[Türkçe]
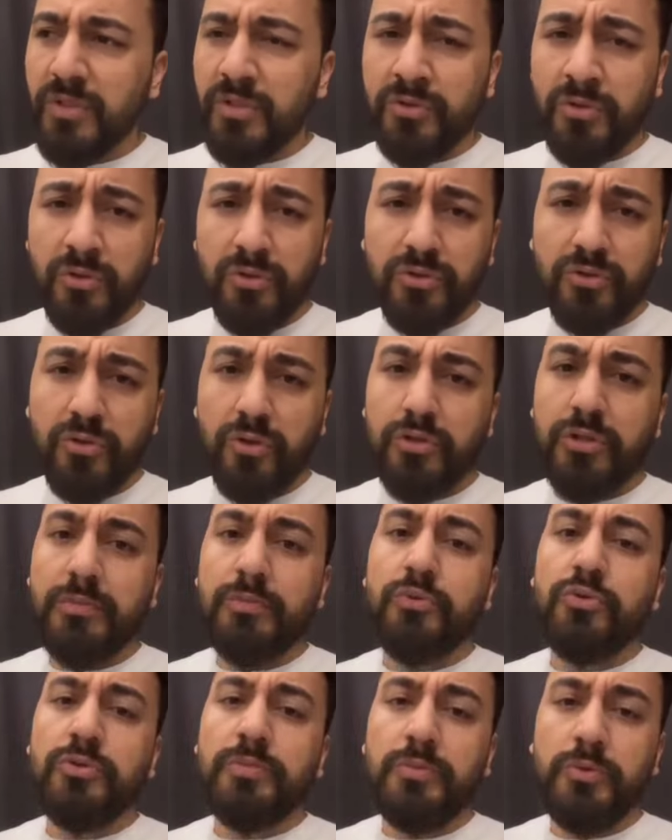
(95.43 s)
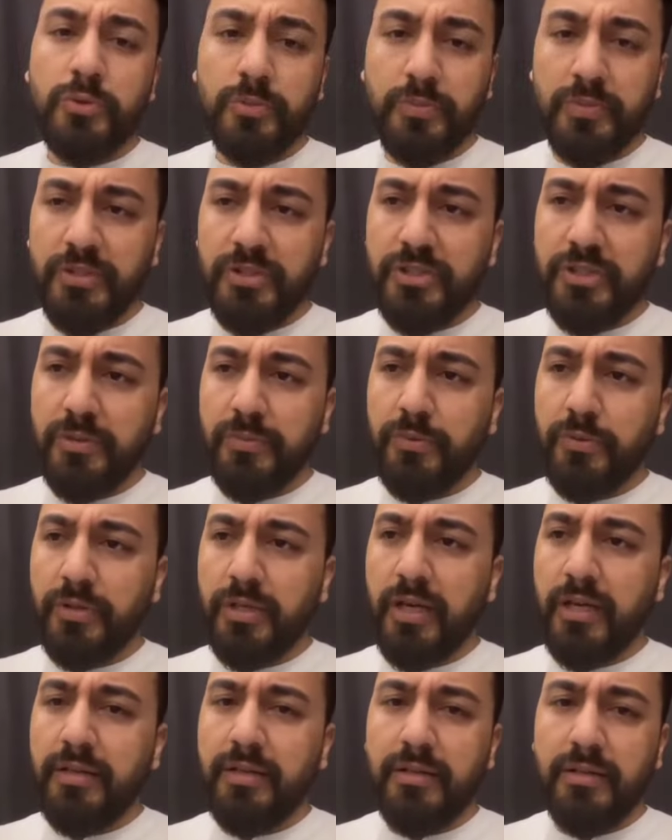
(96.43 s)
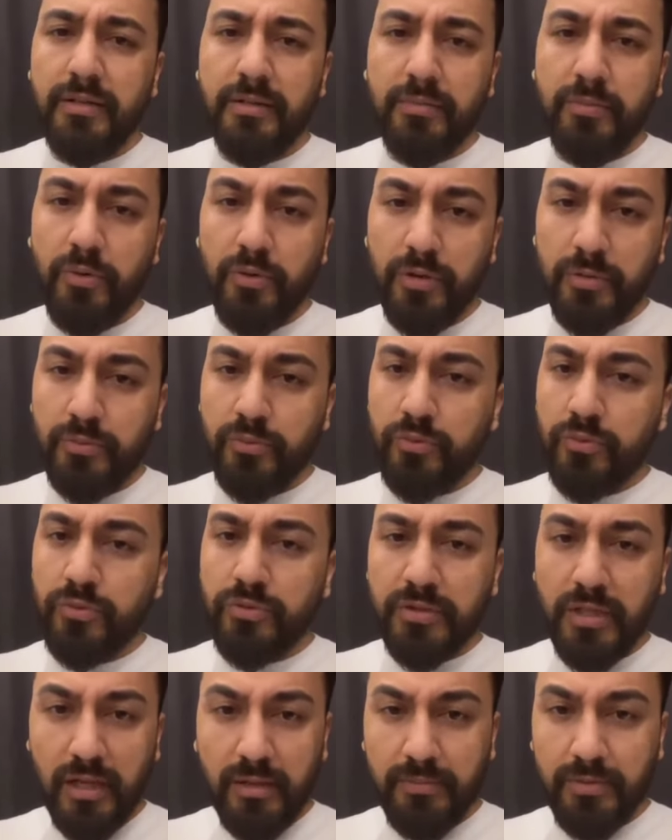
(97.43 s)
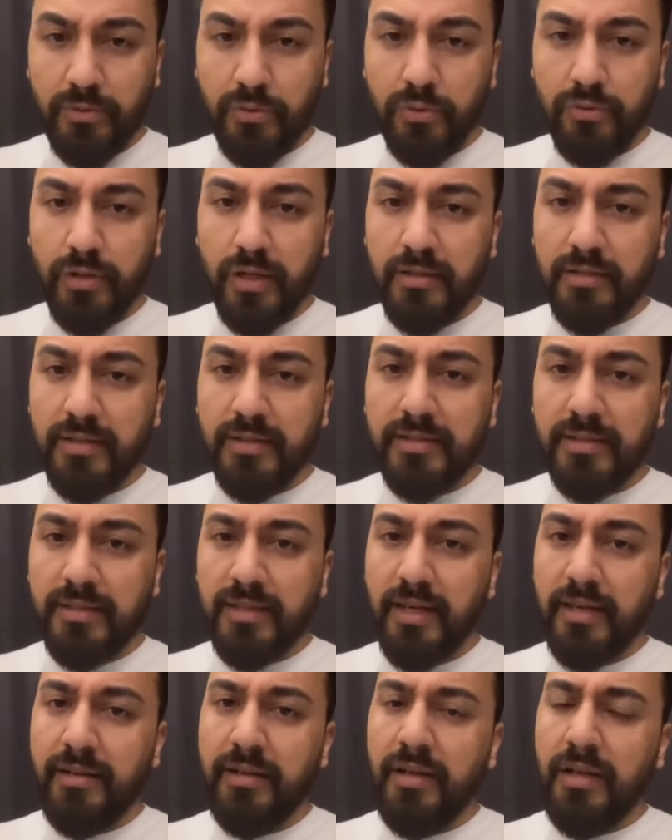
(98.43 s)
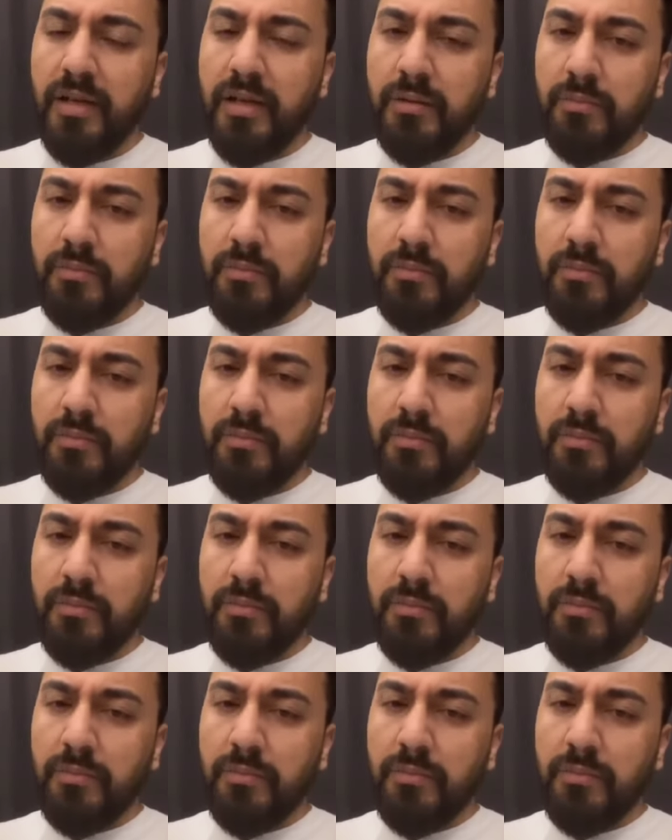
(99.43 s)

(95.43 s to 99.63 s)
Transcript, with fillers: Sonuçta orada biz büyük bir iş yapıyorken e, böyle bir duygusal bir konu anlatırken